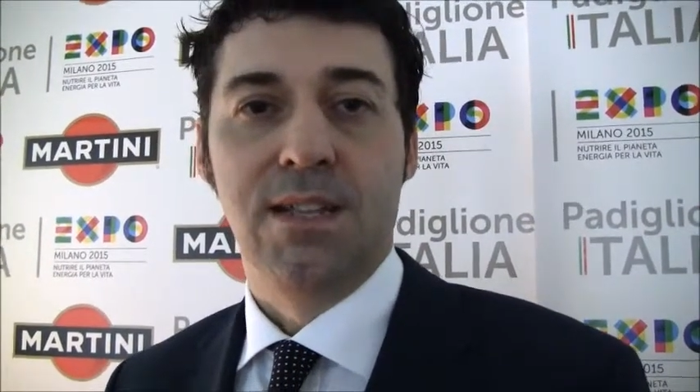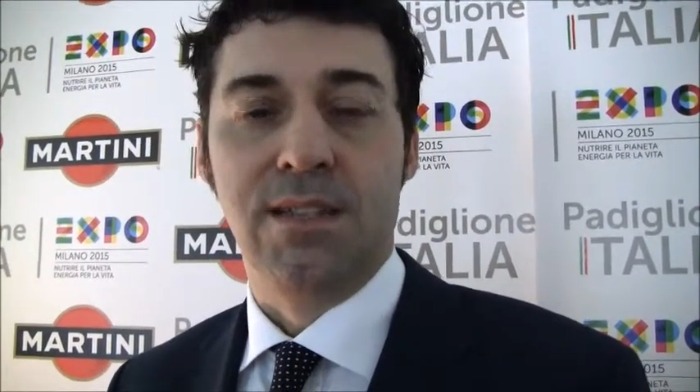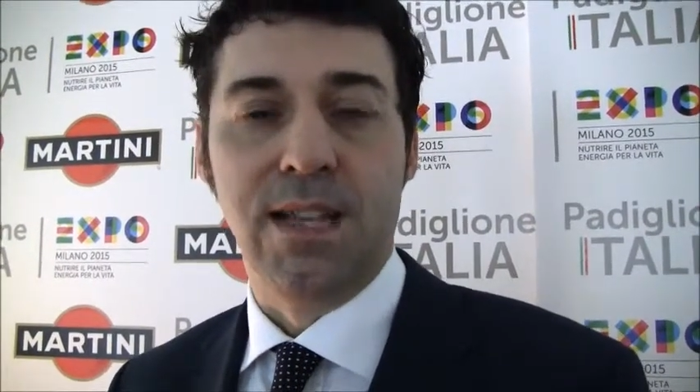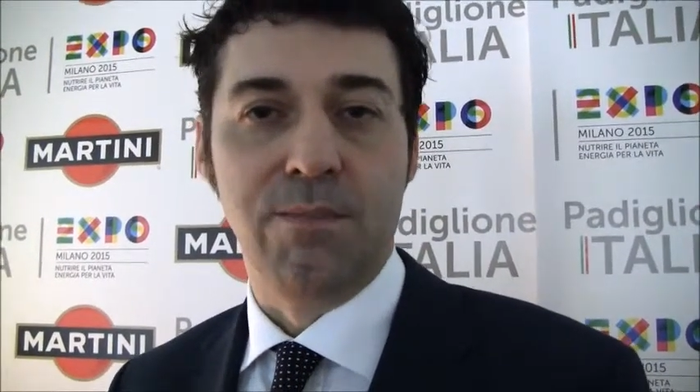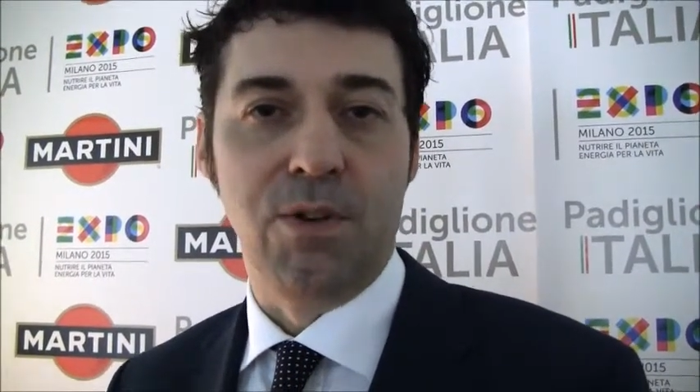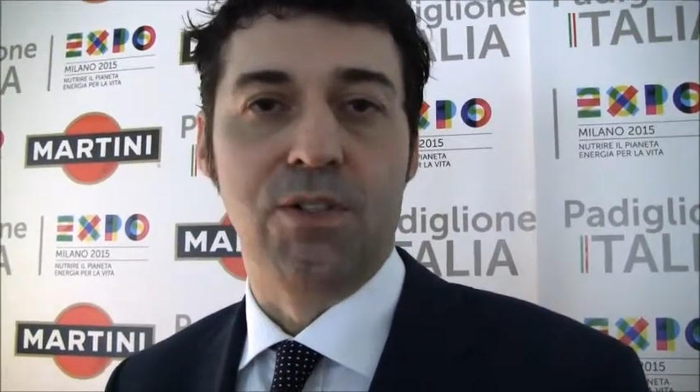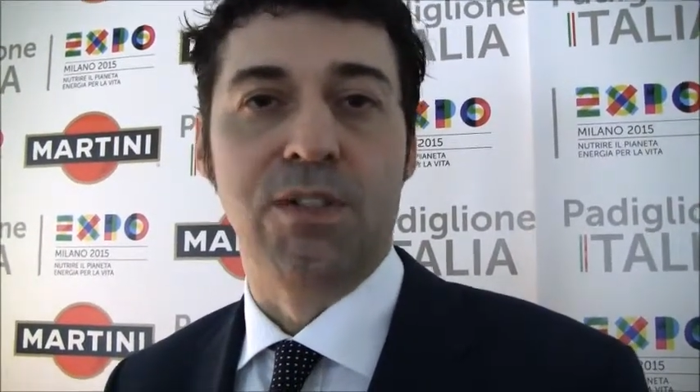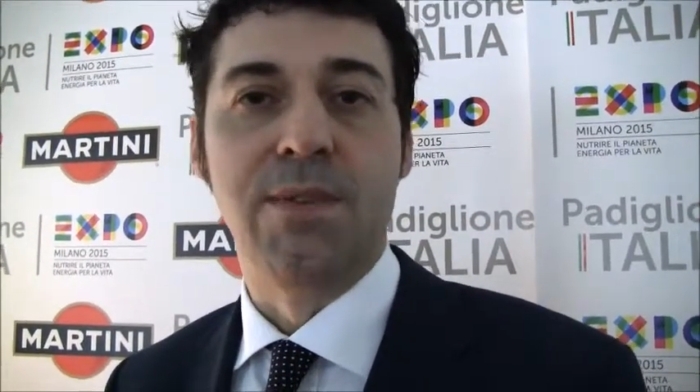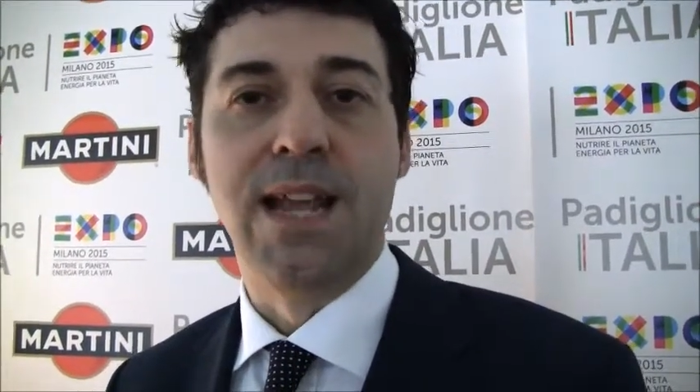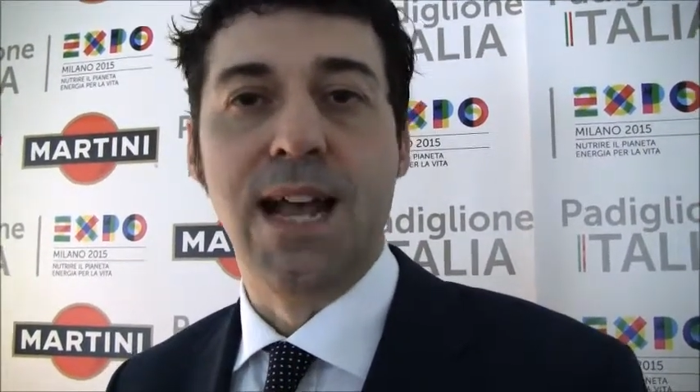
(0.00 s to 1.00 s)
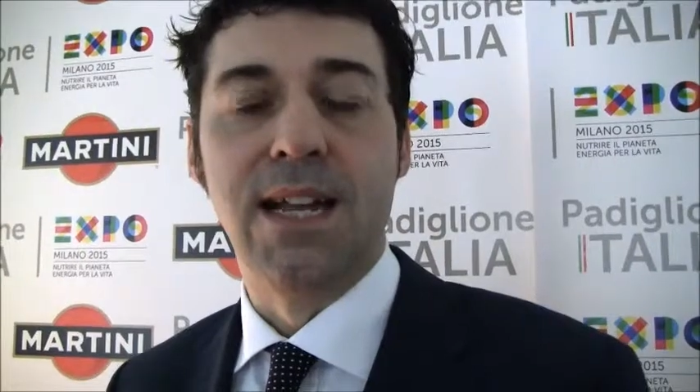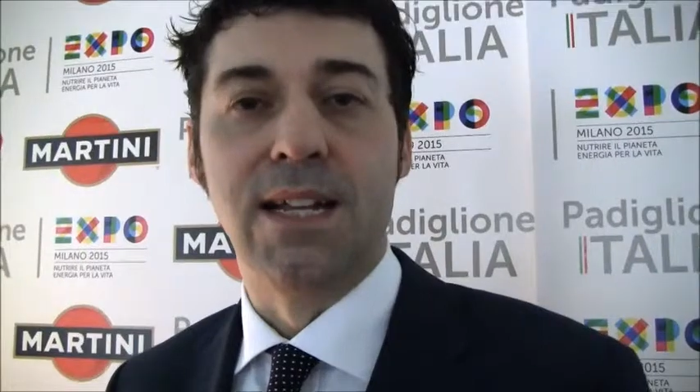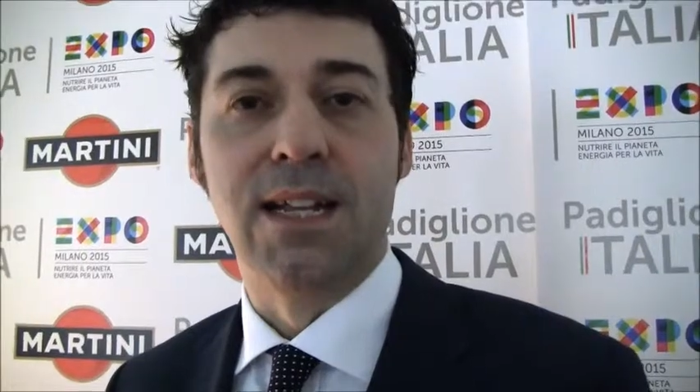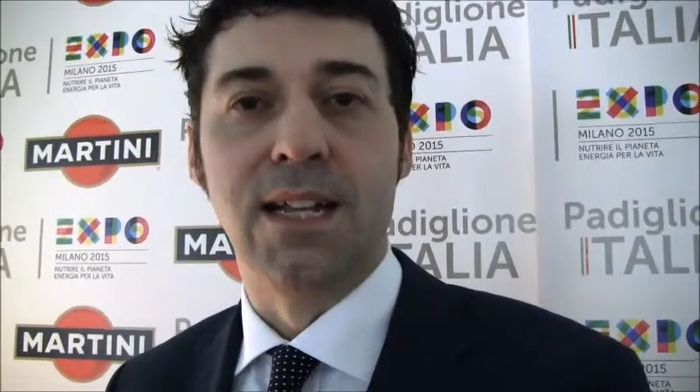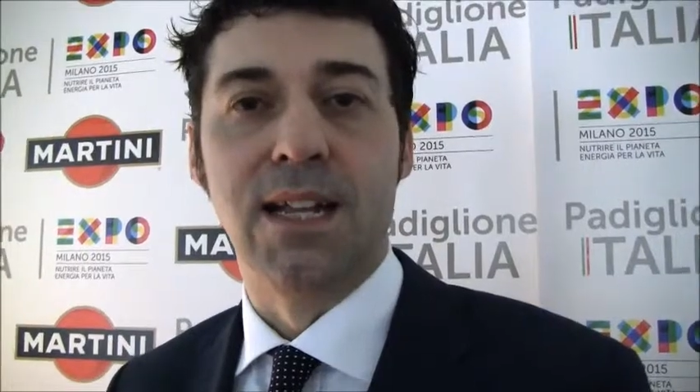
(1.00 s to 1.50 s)
dei prossimi
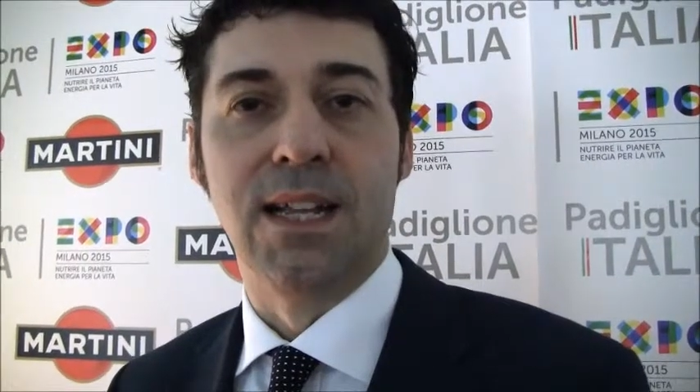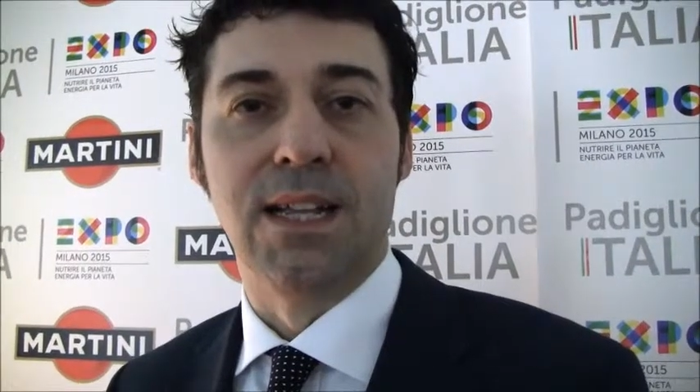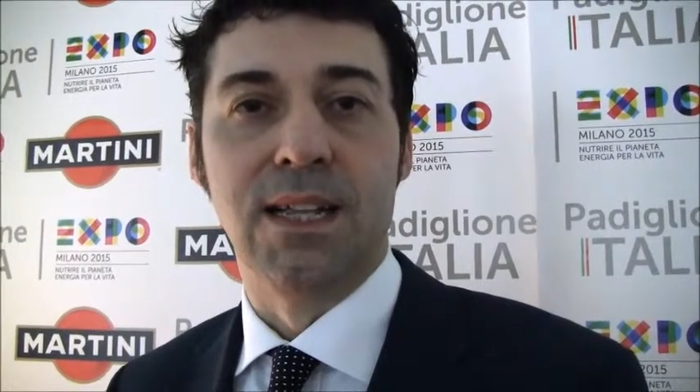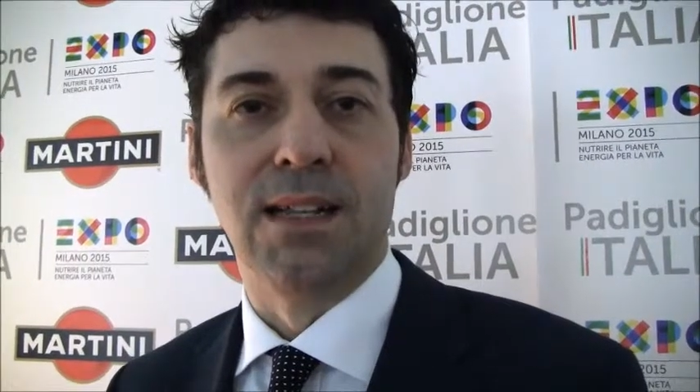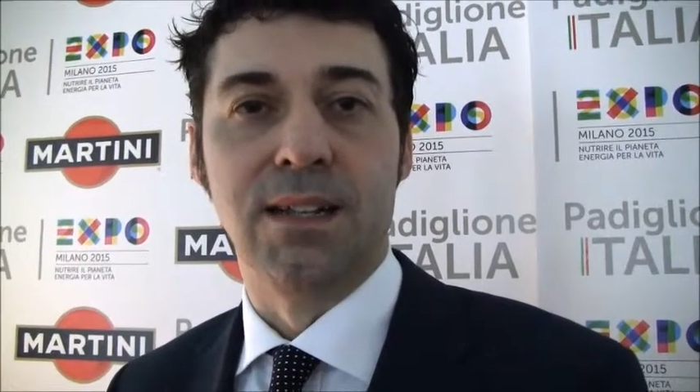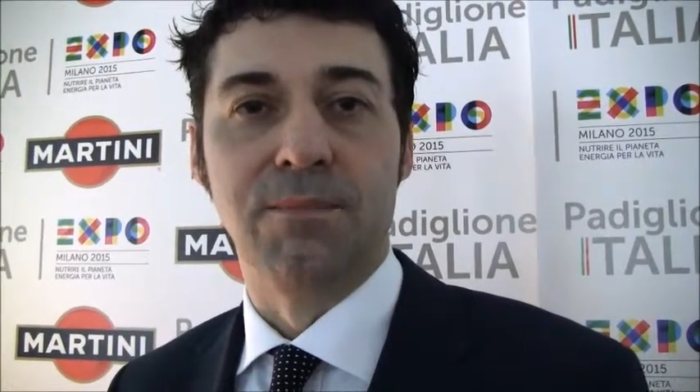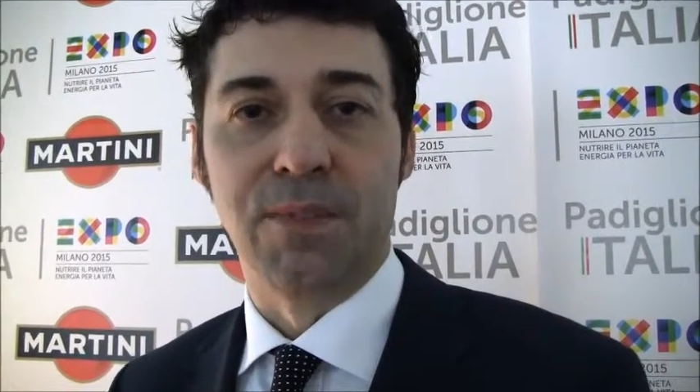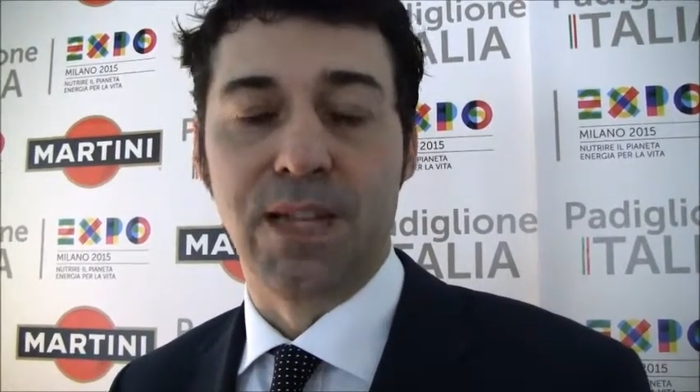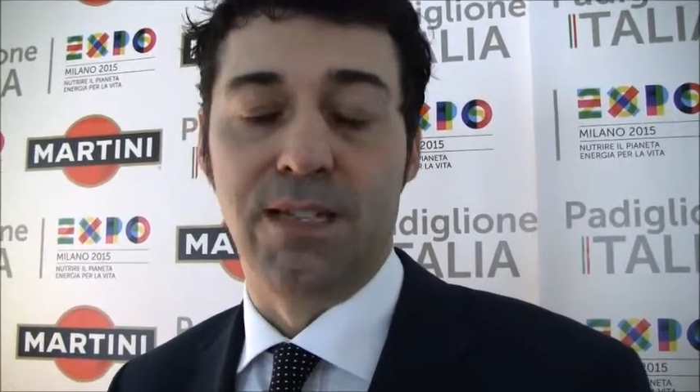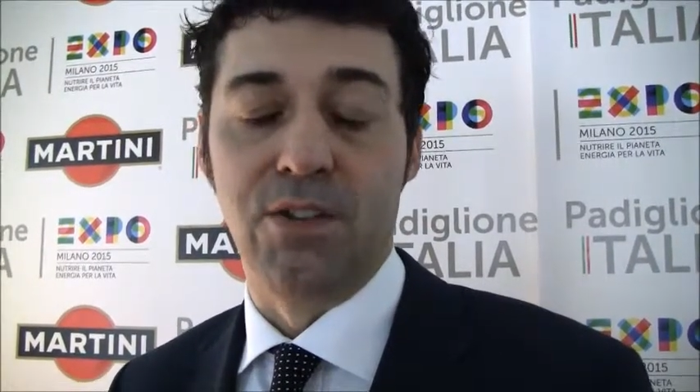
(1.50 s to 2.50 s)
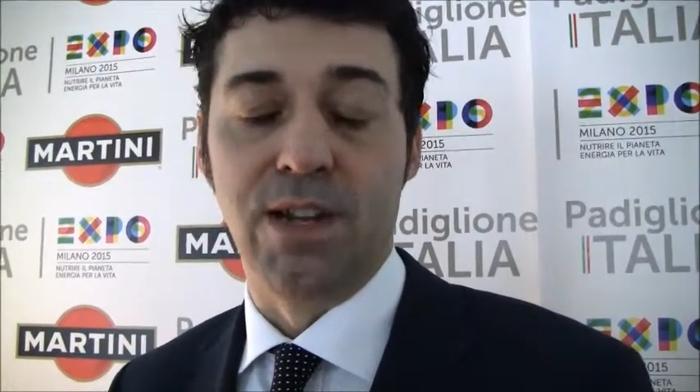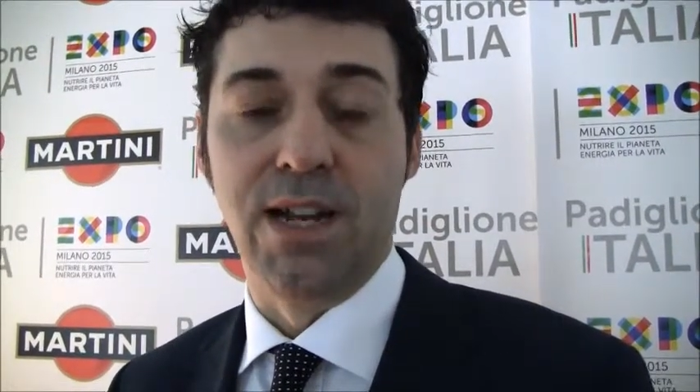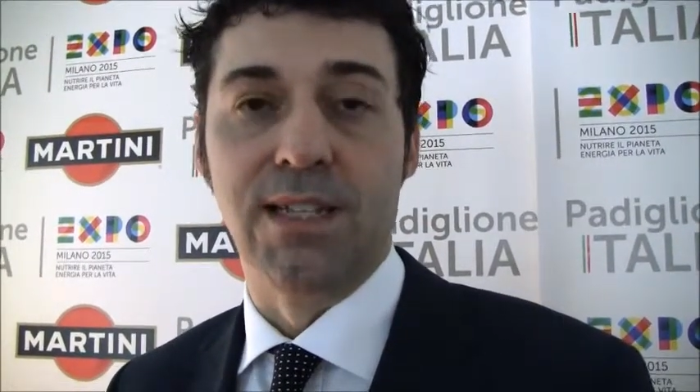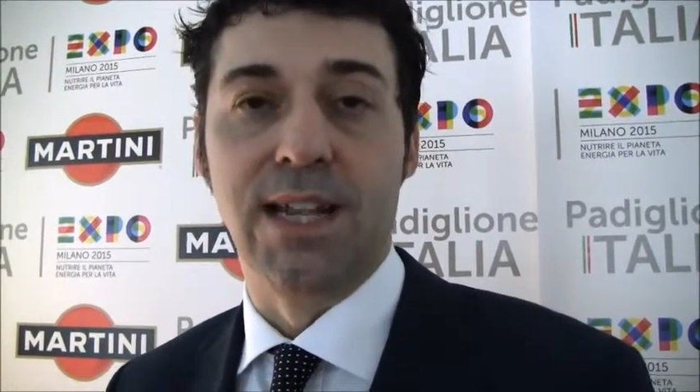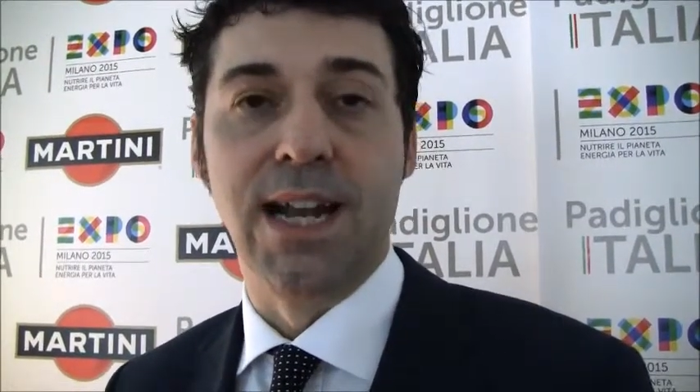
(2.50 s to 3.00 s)
anni ehm, che si
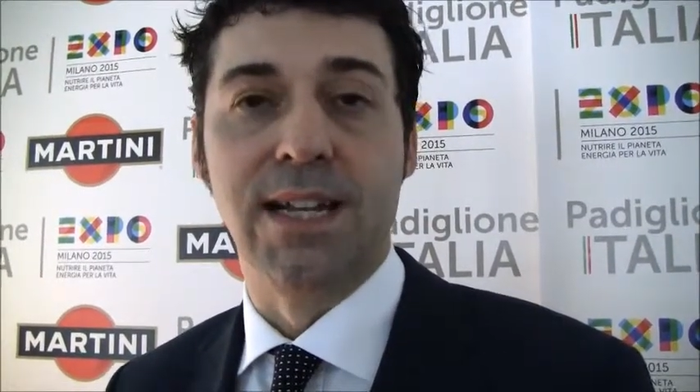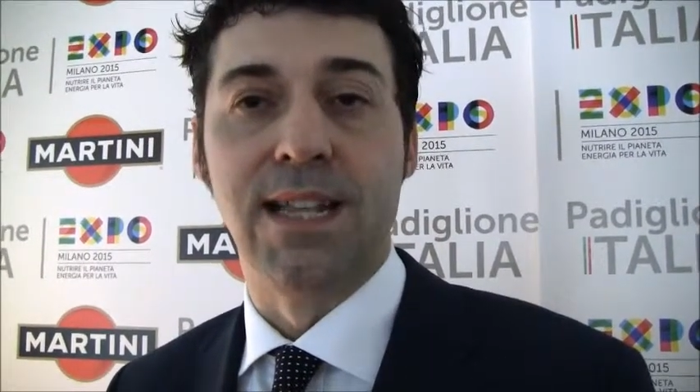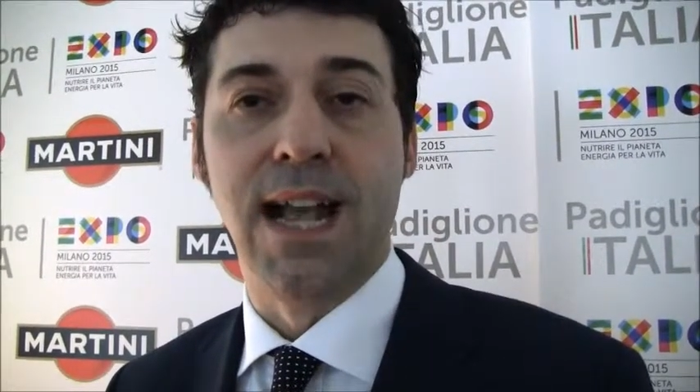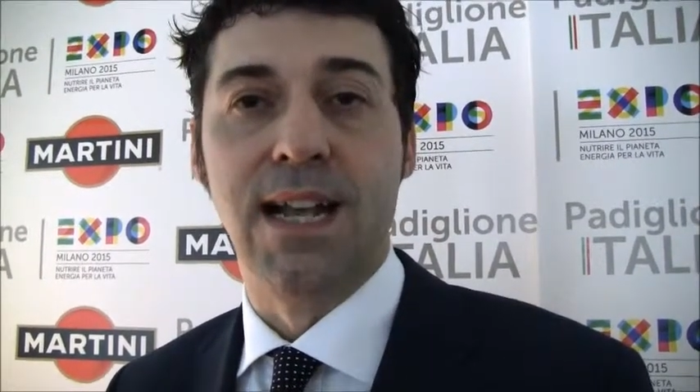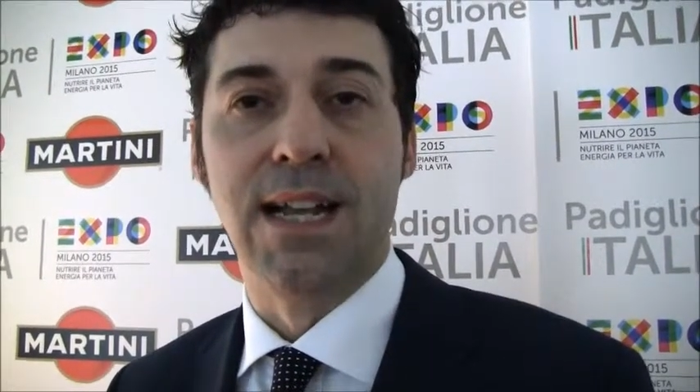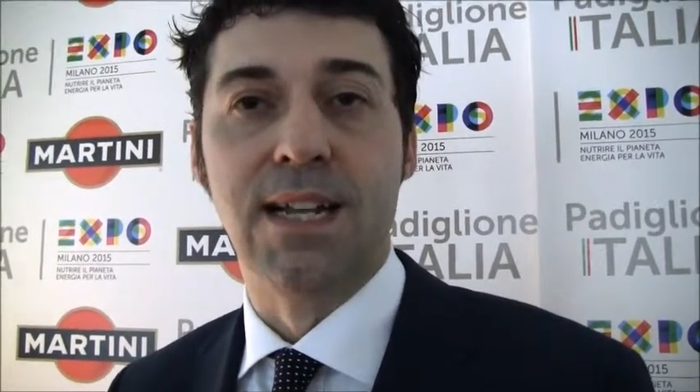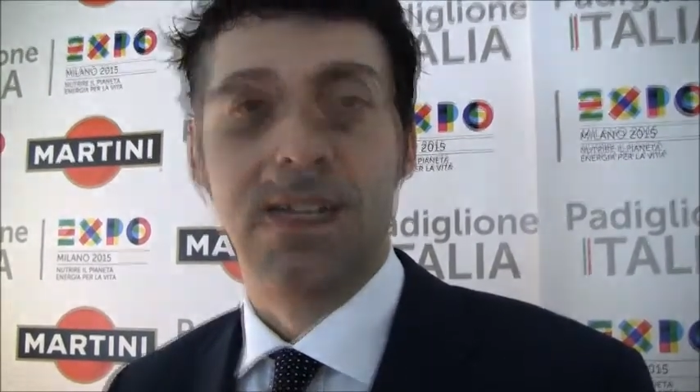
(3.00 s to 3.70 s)
organizzerà in Italia.